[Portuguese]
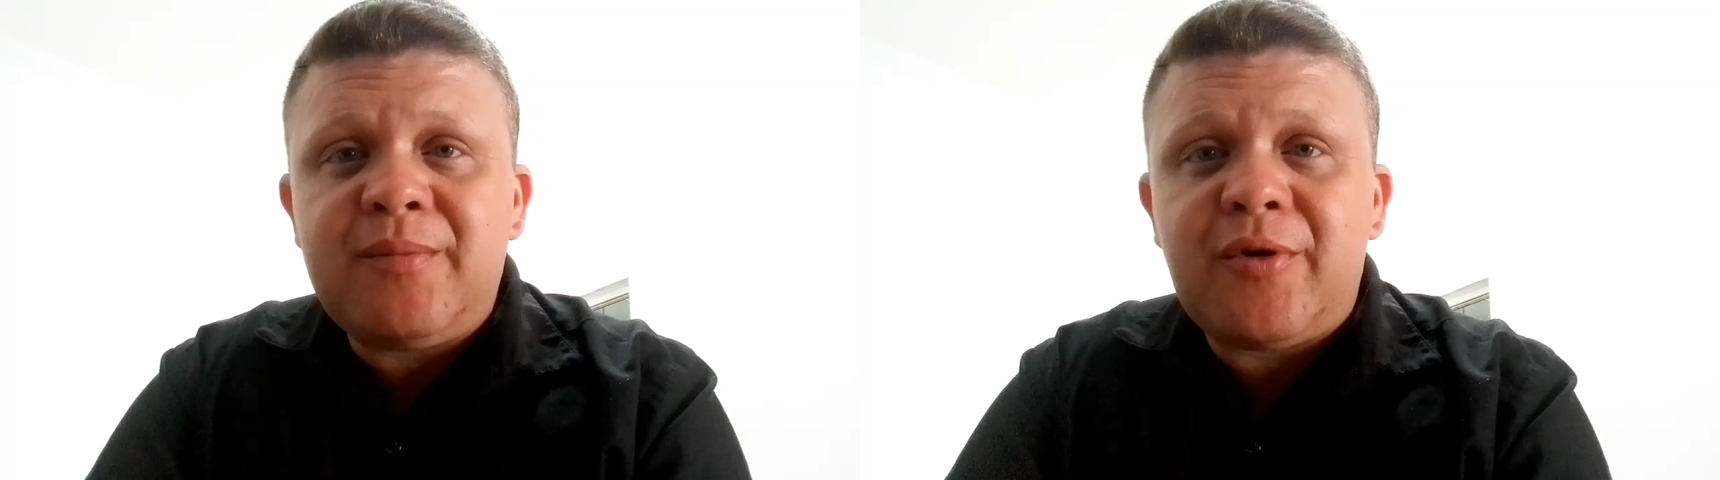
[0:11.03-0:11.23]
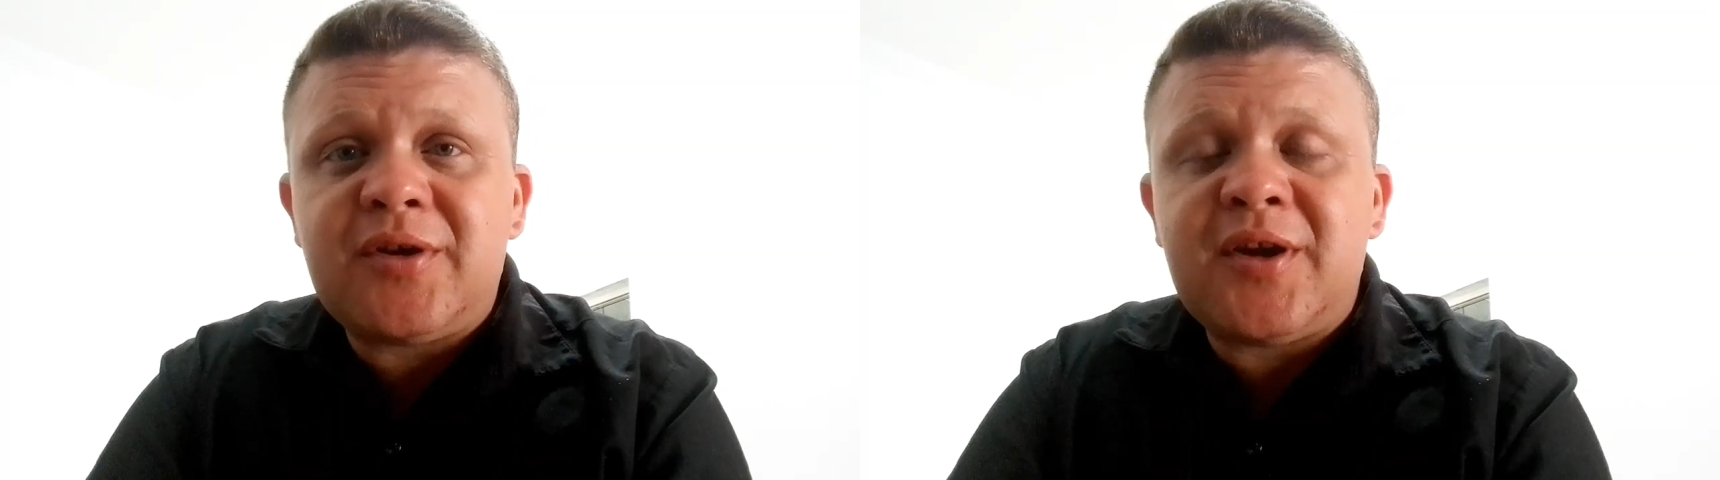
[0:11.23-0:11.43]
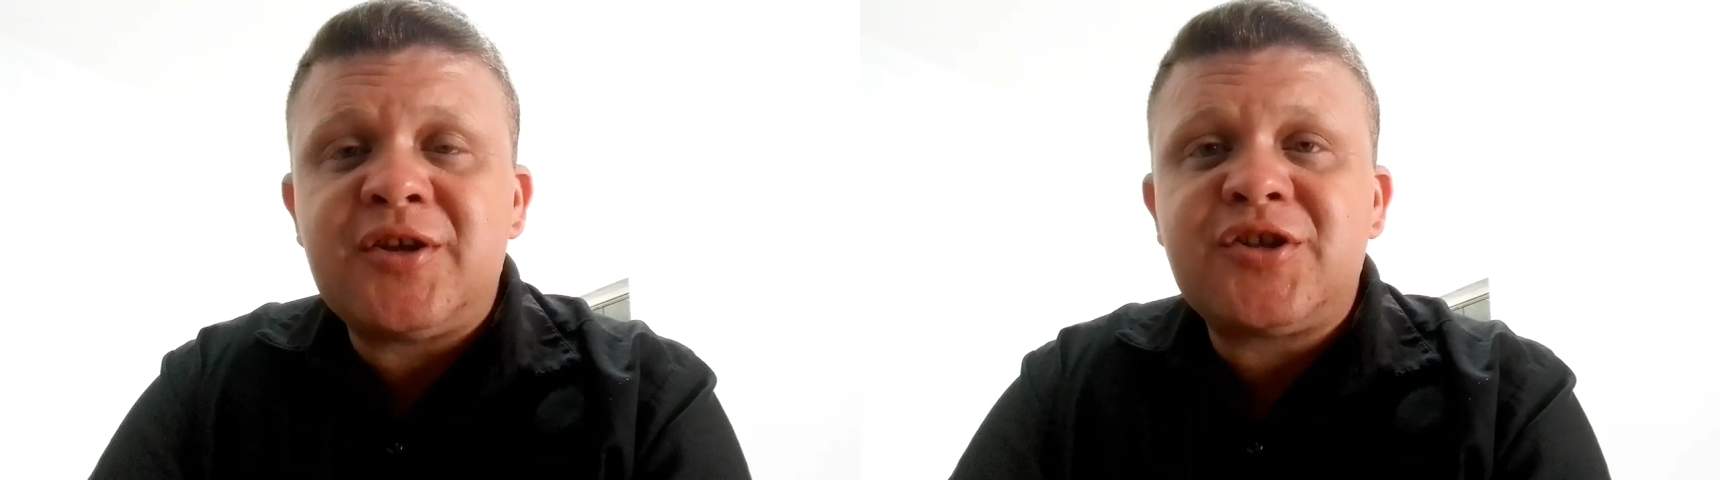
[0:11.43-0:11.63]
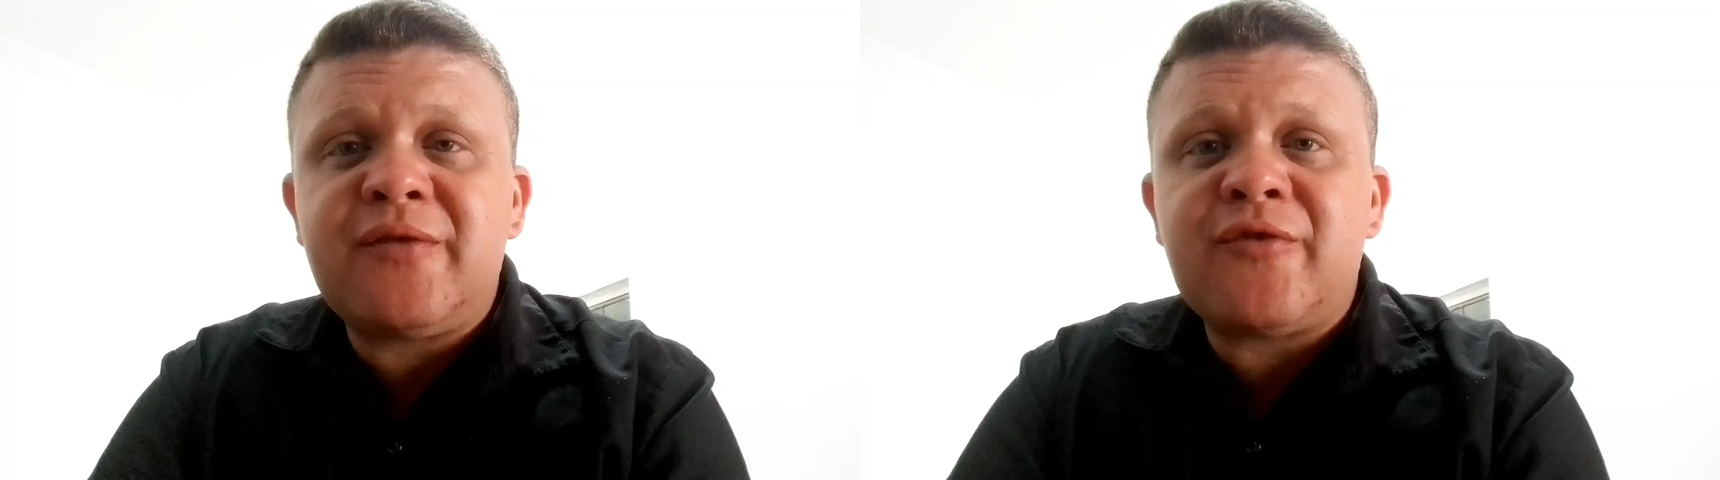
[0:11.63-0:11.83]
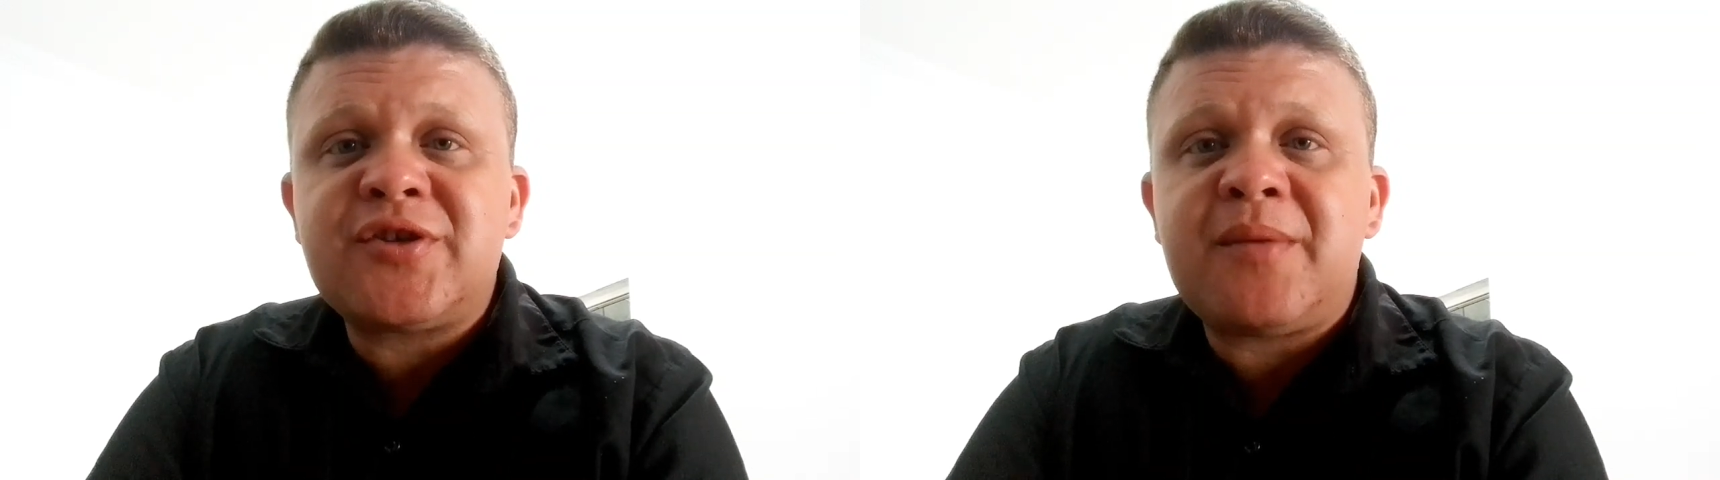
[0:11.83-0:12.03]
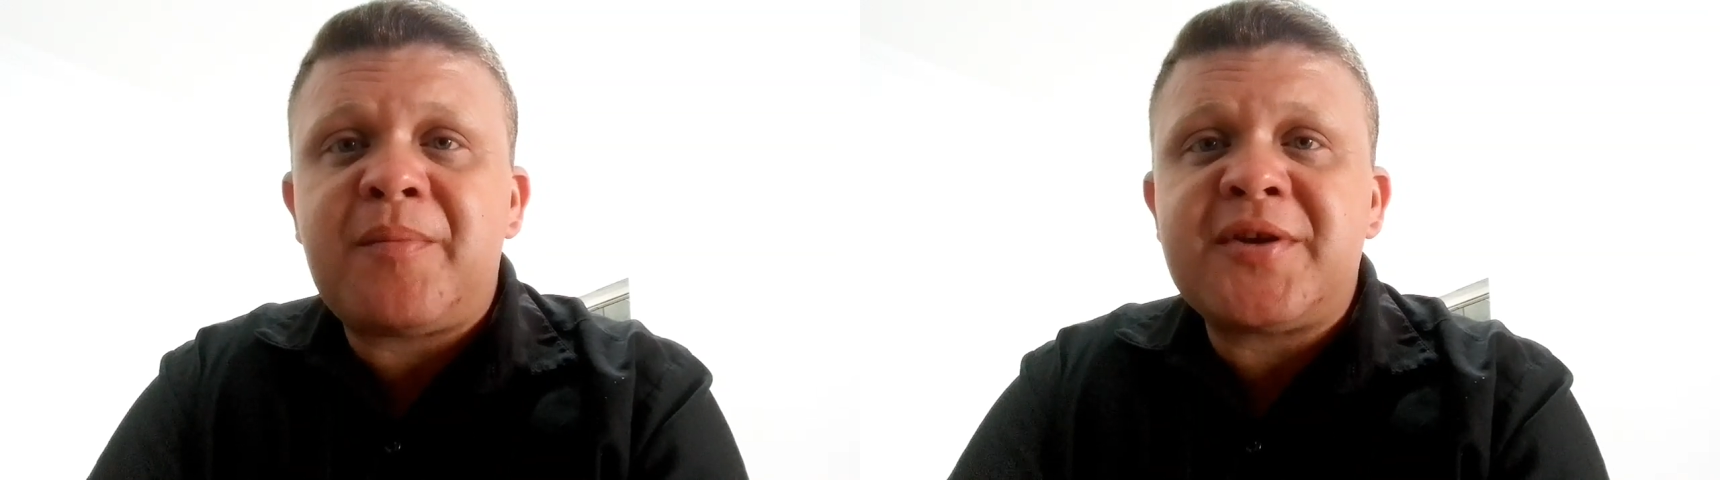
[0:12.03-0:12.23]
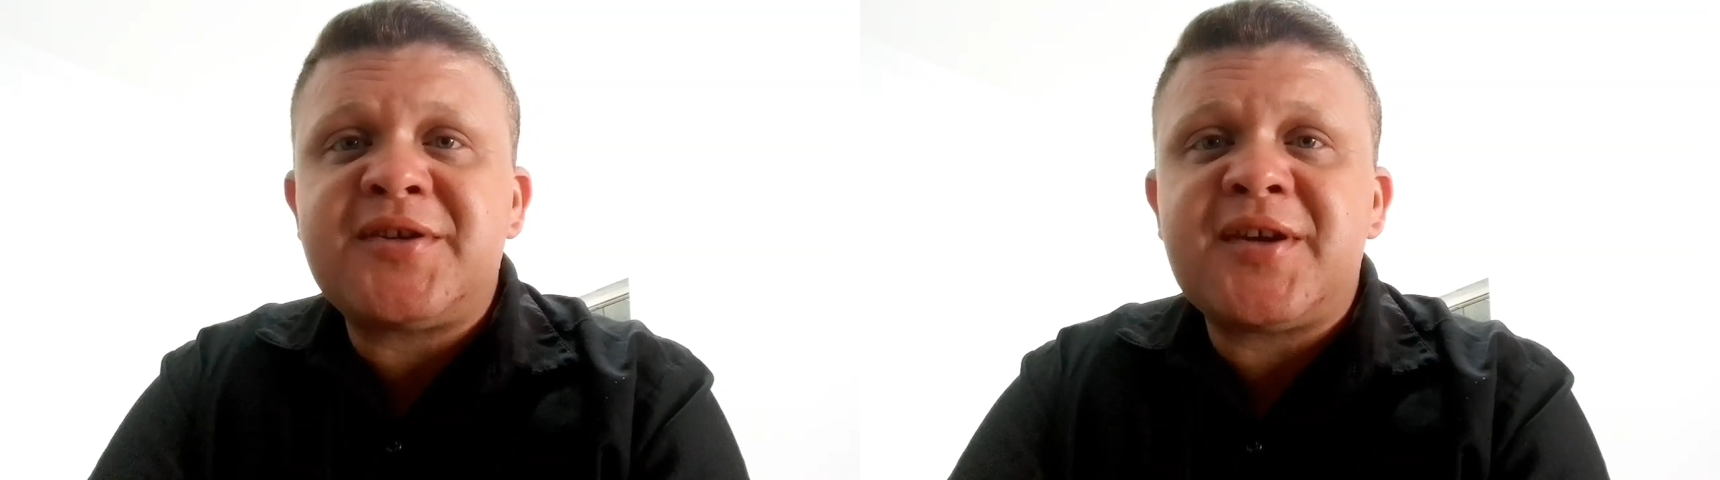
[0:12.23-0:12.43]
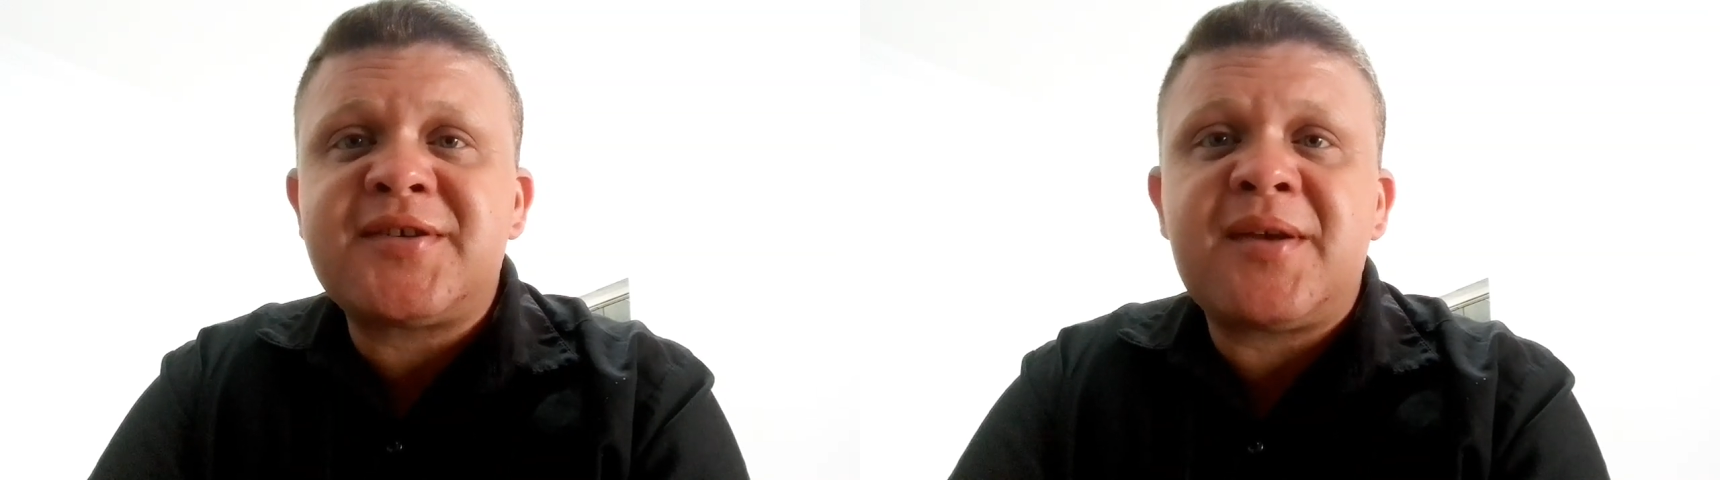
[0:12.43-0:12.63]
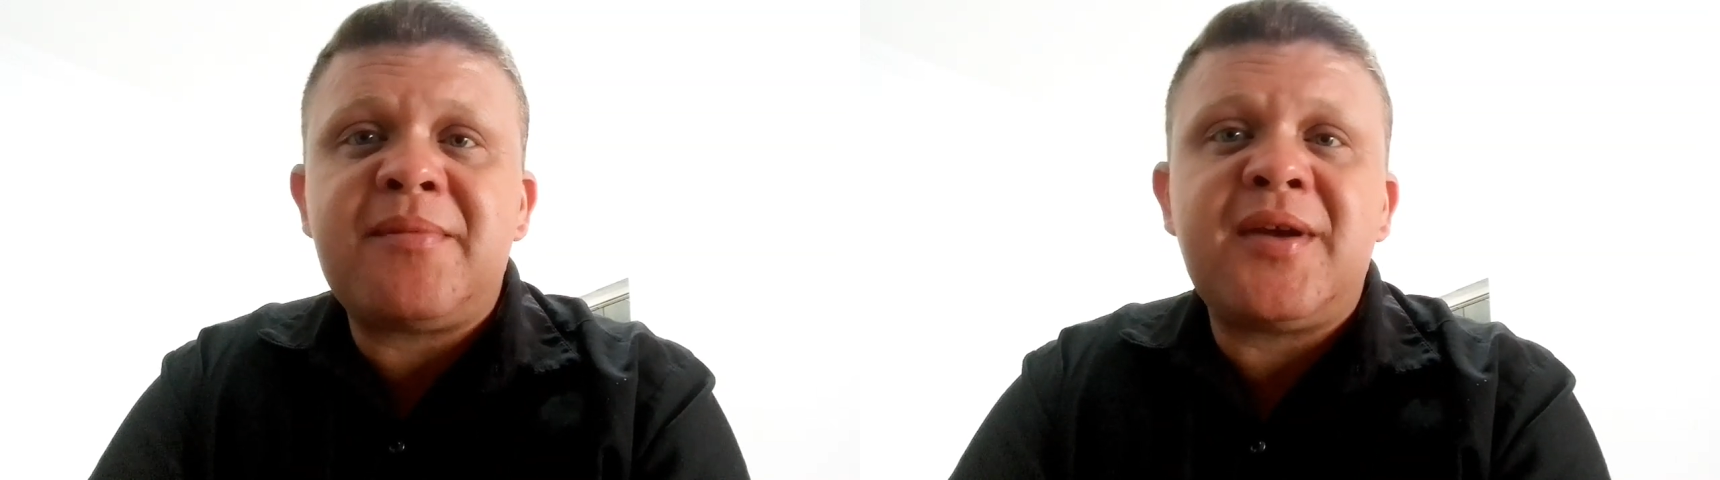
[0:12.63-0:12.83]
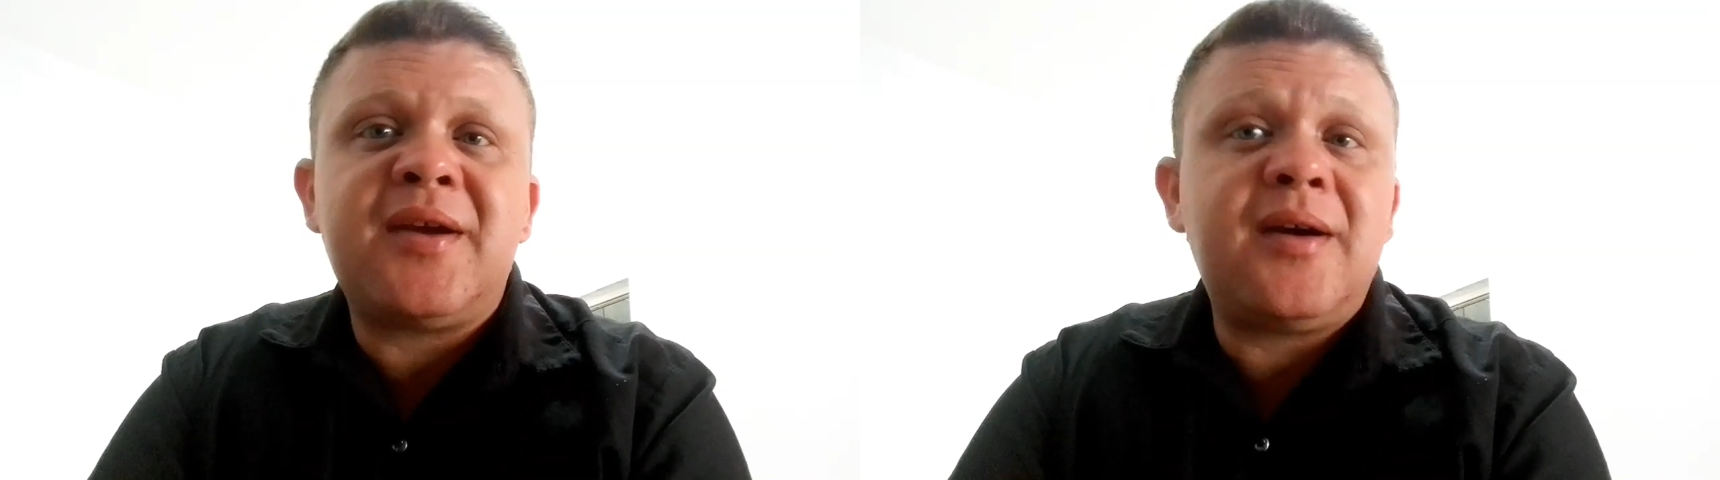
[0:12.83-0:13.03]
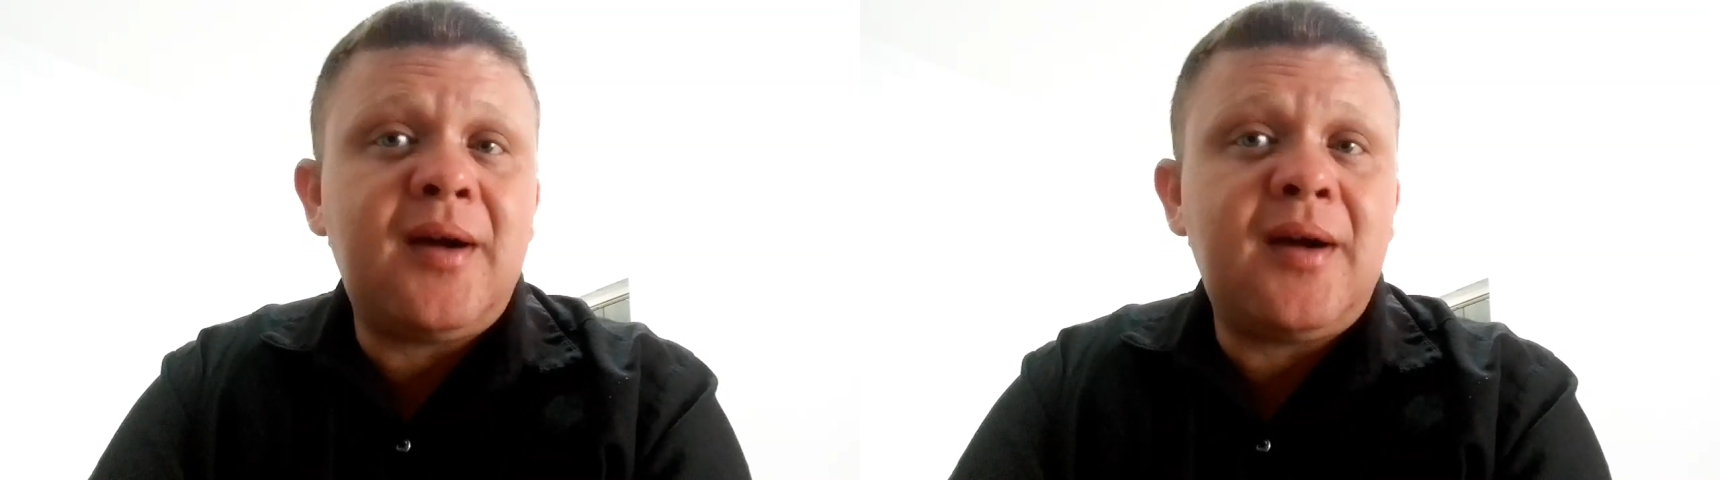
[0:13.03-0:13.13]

importante que você precisa saber